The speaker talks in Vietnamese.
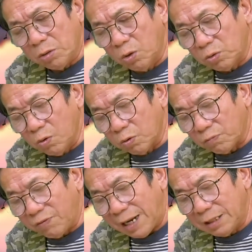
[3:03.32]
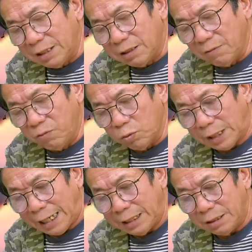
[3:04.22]
Đột ngột vang lên tiếng vỗ
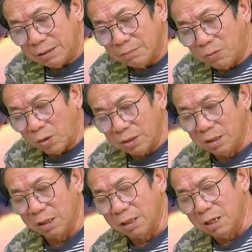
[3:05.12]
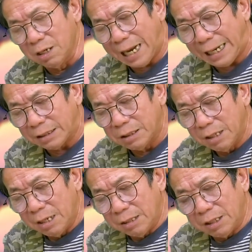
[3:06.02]
tay, mọi người ngơ ngác.
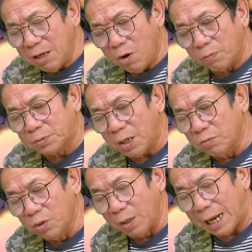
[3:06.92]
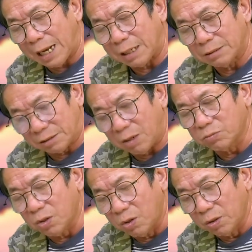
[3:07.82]
Thế họp xong rồi à?
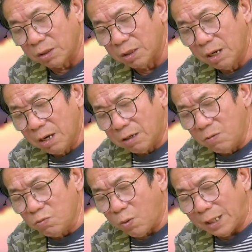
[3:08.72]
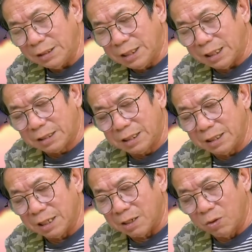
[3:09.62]
Xong rồi, không quán triệt
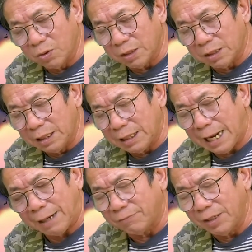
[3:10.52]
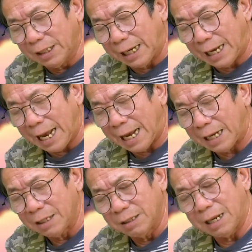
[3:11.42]
gì ở hội nghị đảng viên này
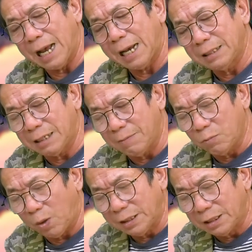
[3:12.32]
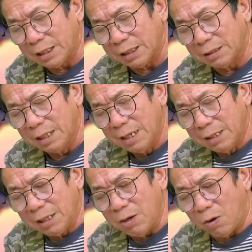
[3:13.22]
à? Ai dám quán triệt?
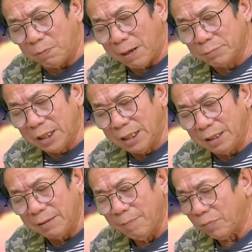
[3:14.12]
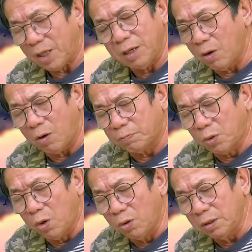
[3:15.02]
Thế họp làm gì? Thì họp
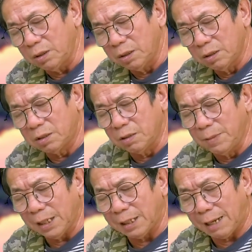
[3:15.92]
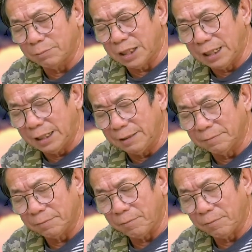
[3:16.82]
thôi, chứ biết làm gì.